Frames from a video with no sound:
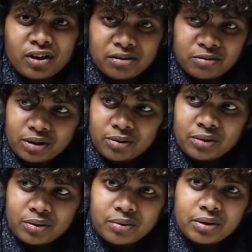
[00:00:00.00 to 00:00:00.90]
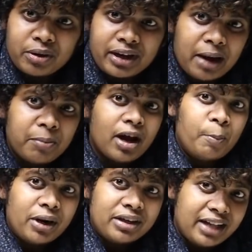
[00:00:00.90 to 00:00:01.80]
ஃபார் ஒரு ஒரு ஒரு ஒரு ஒரு கேம்
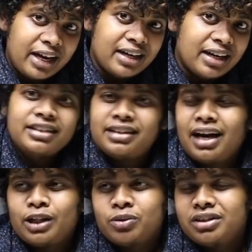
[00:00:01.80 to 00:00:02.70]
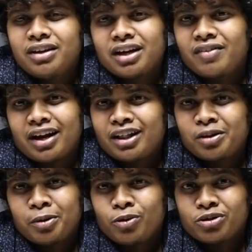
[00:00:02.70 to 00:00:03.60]
பட் தென் ஸ்டில் அது வந்து எனக்கு வேறு
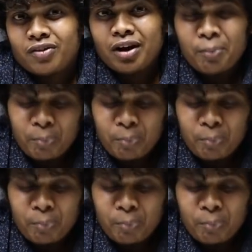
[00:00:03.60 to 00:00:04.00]
எதுக்குமே யூஸ் ஆகல